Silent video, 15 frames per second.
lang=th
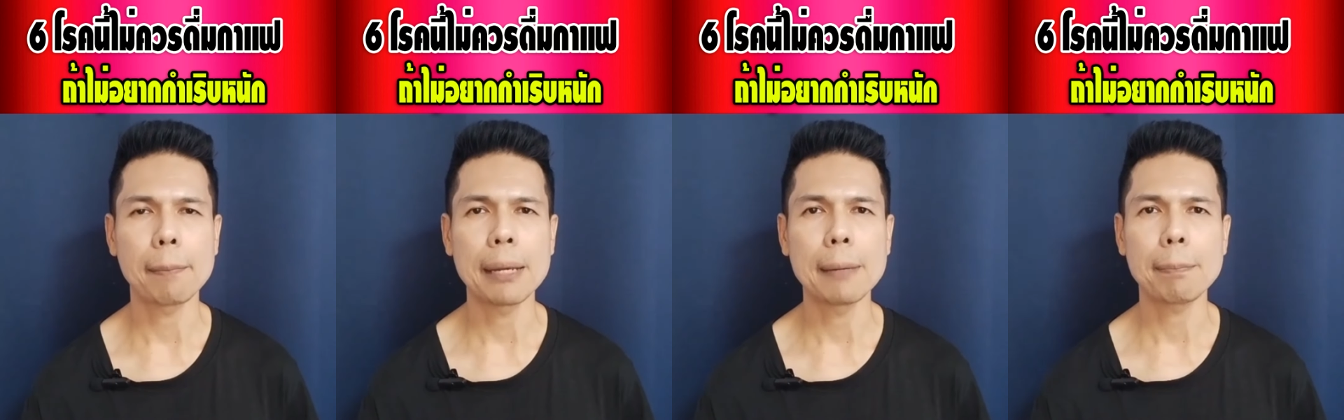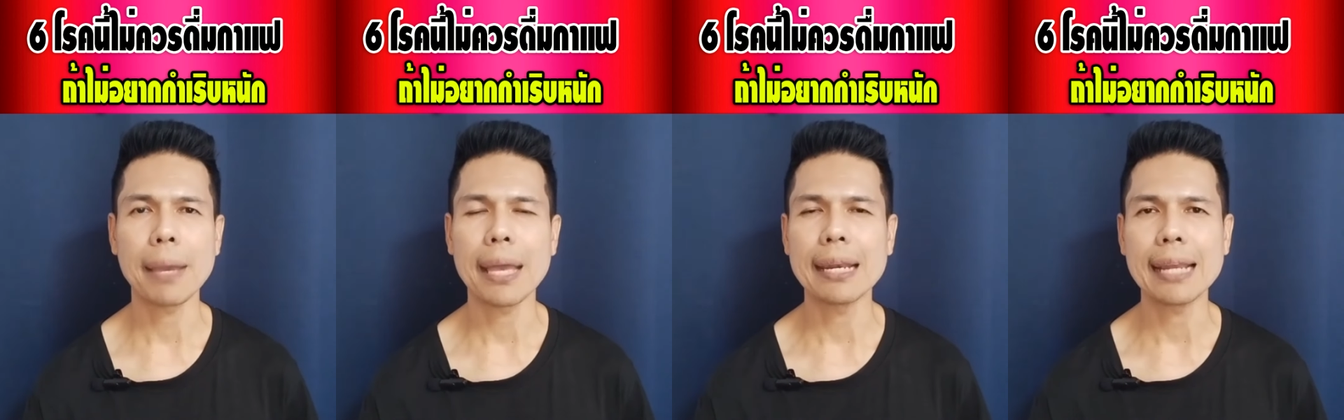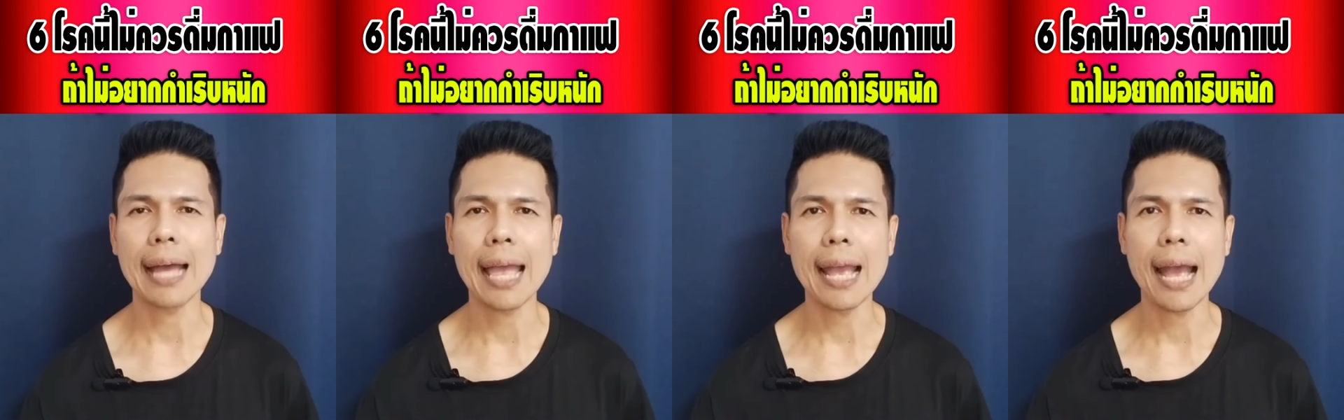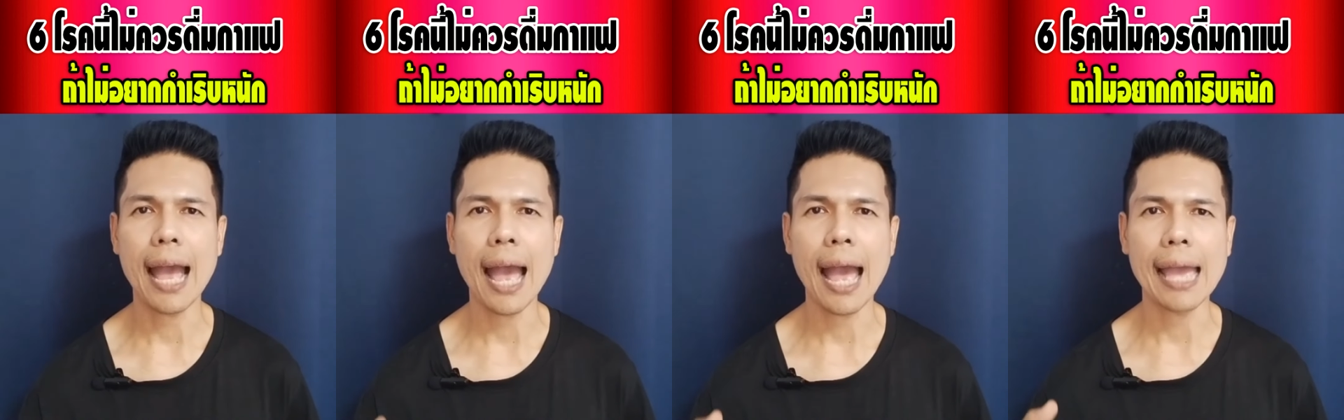เป็นๆ
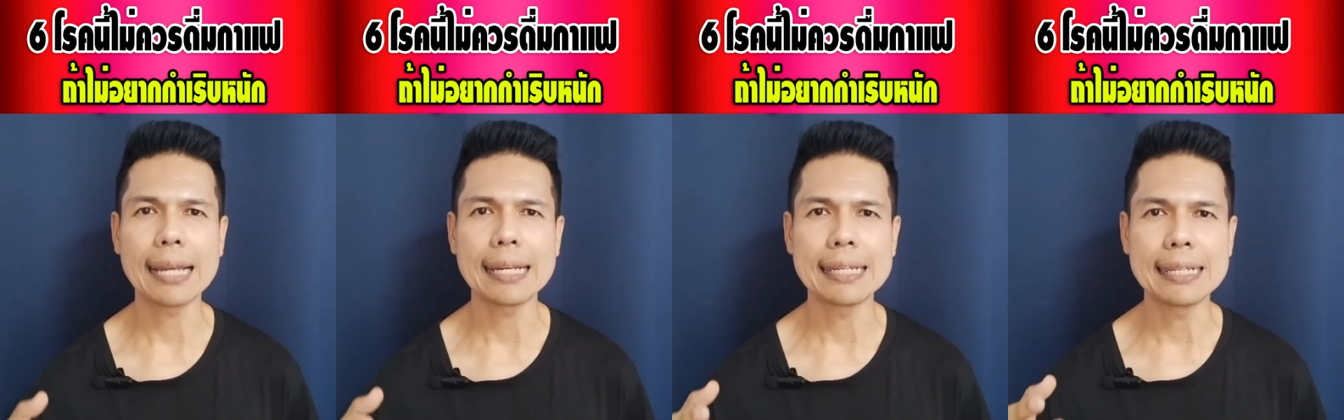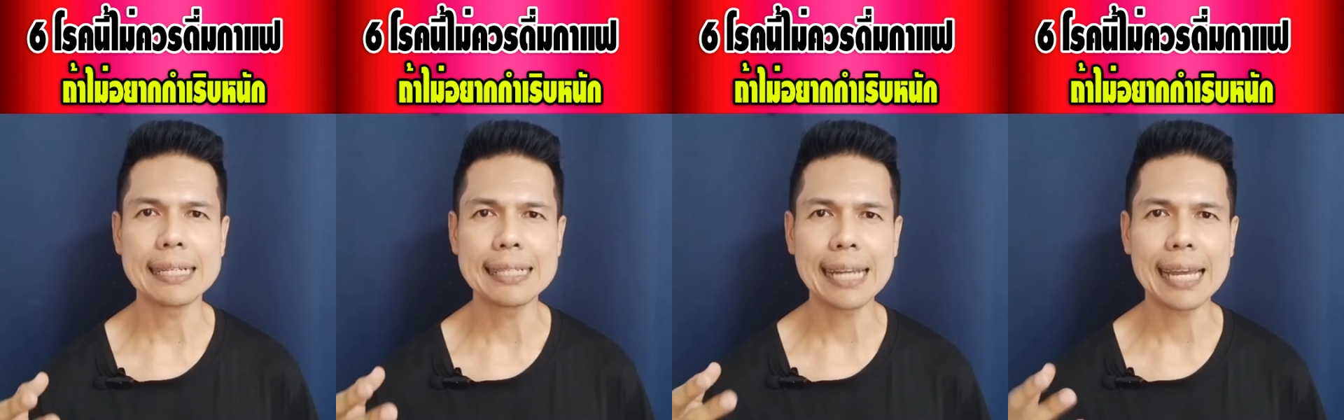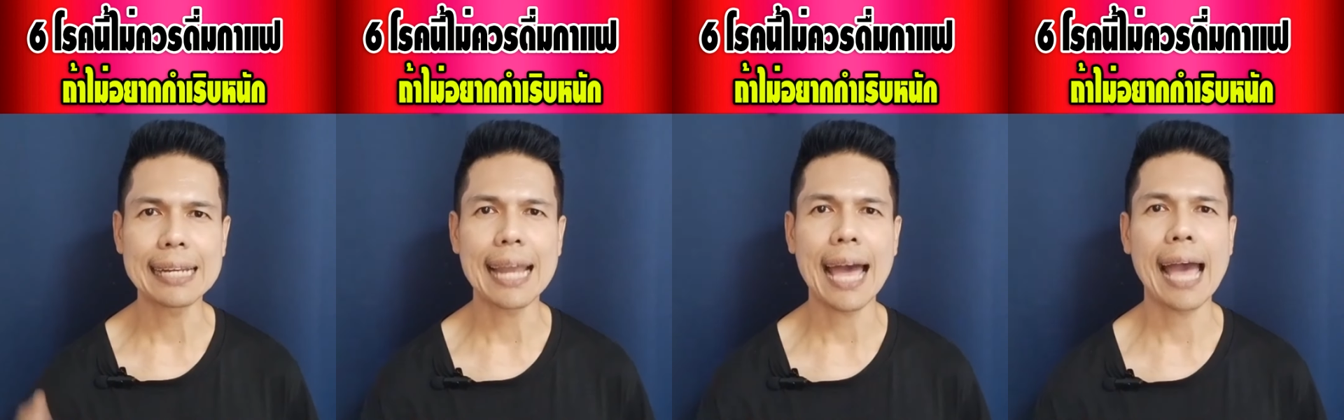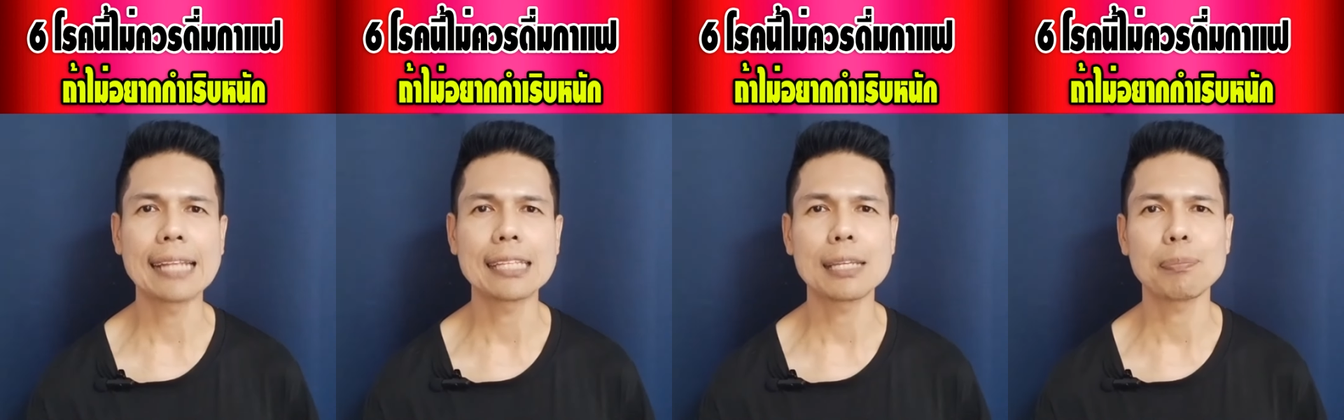หายๆหรือ
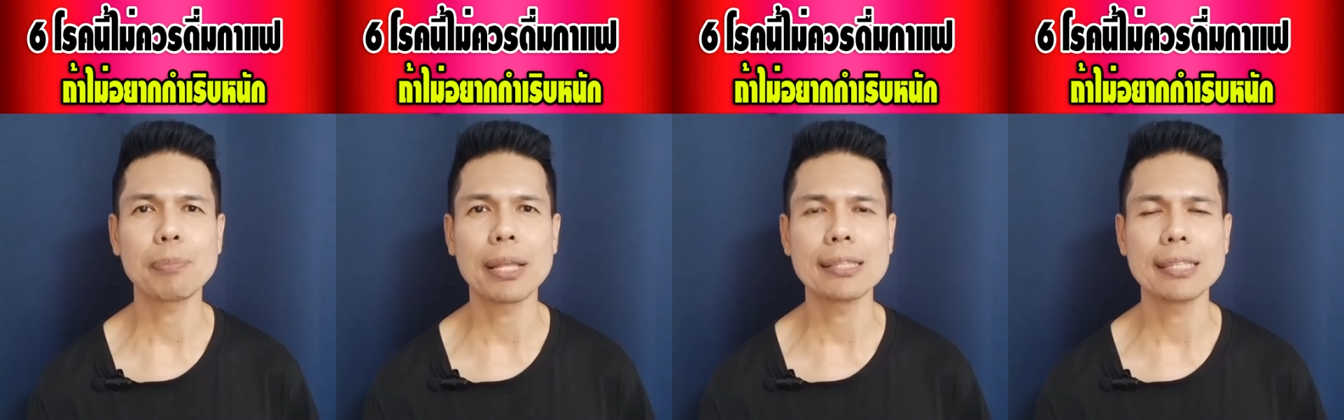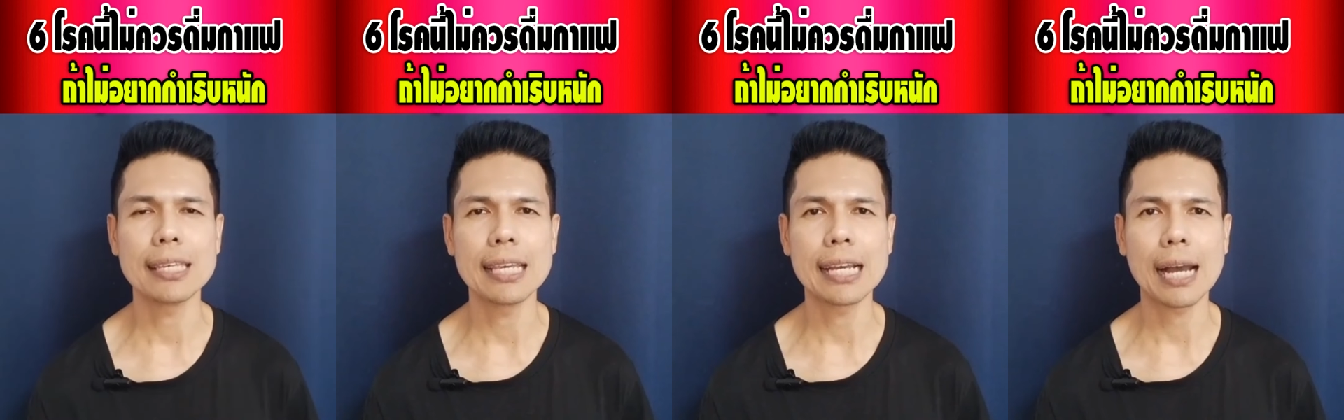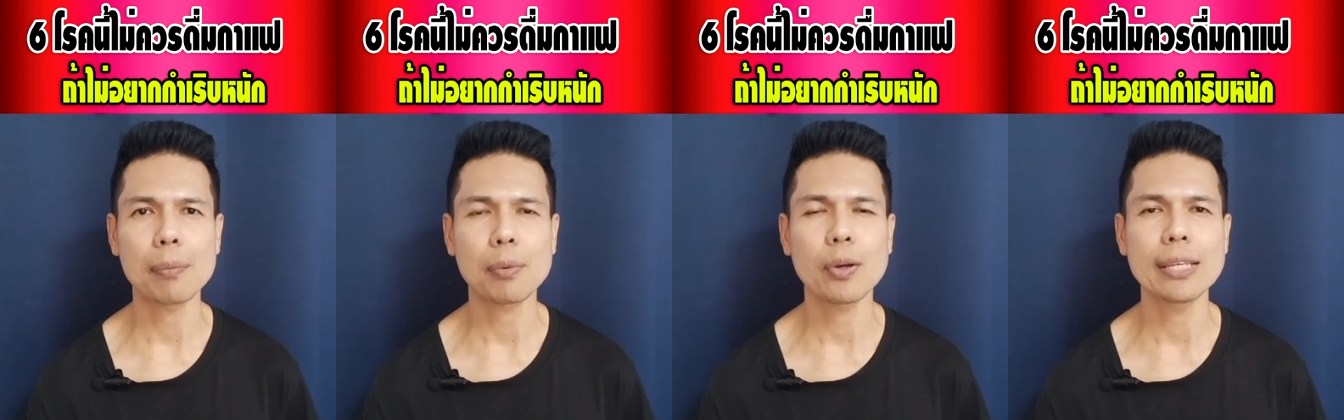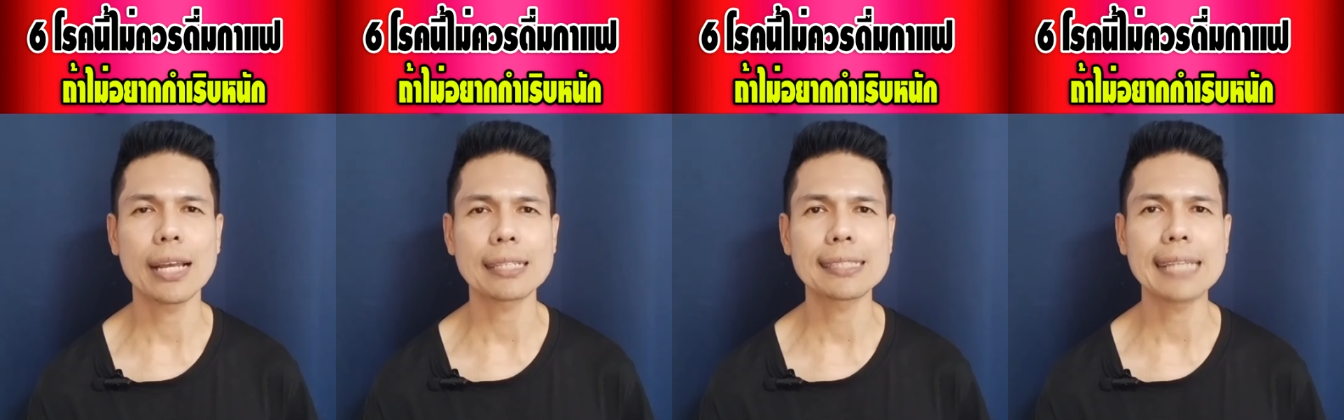นานๆจะเป็นทีครับ ก็
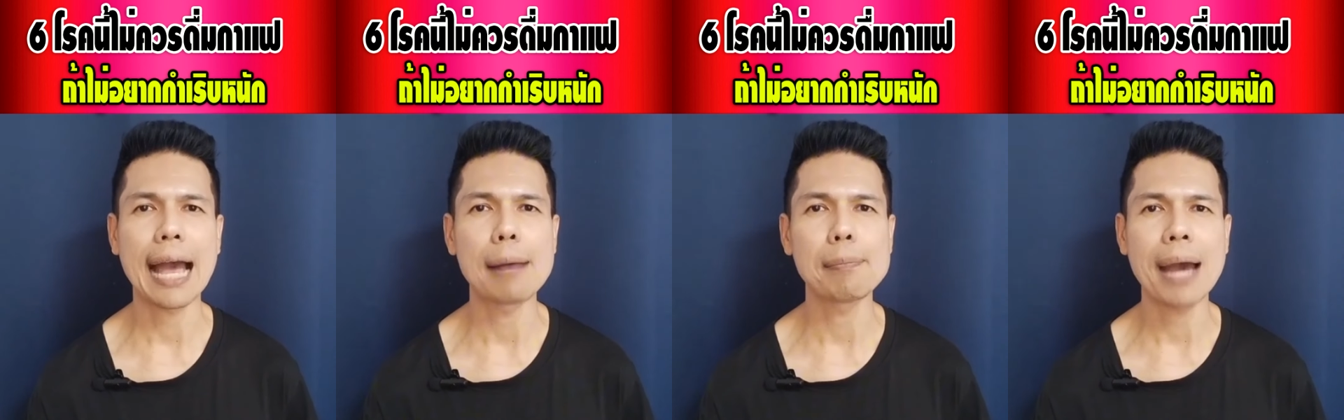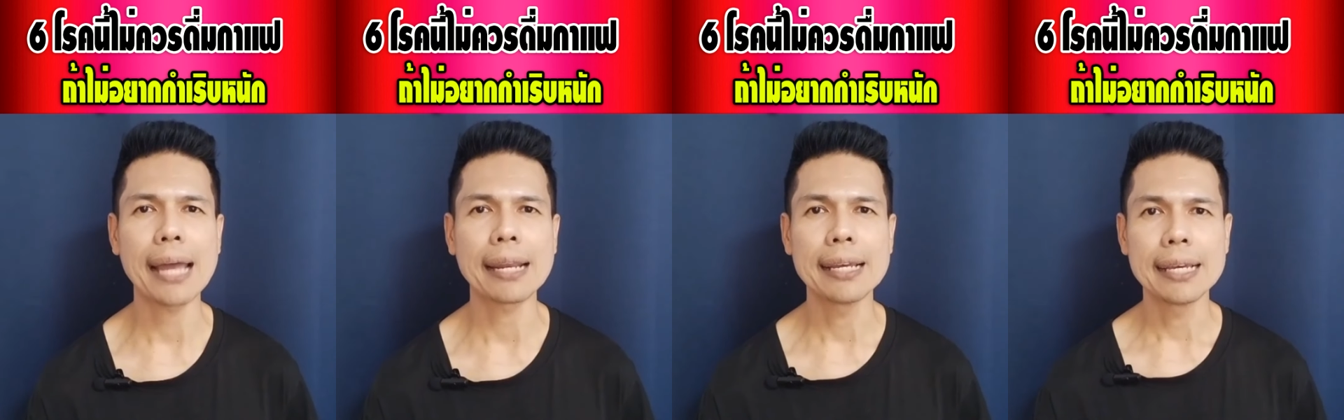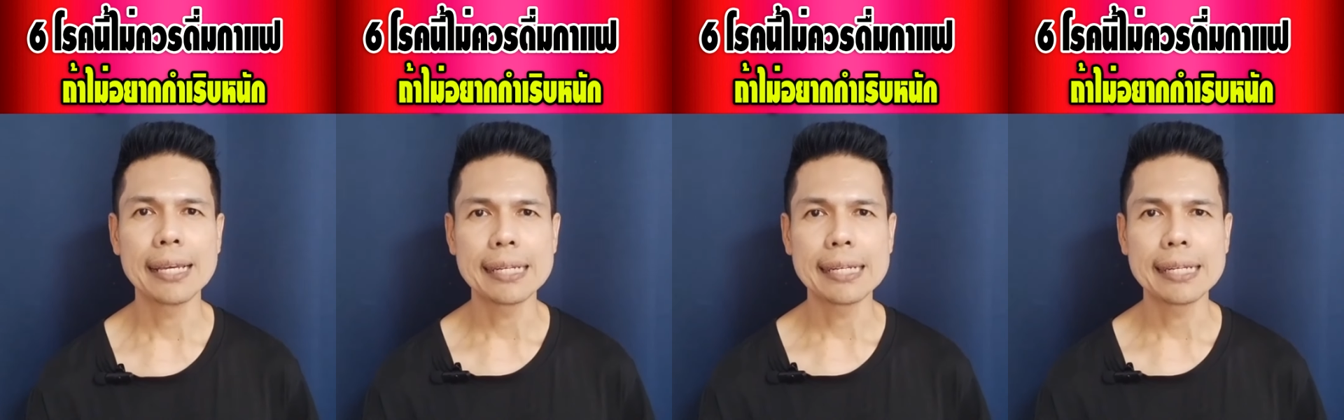ยังสามารถ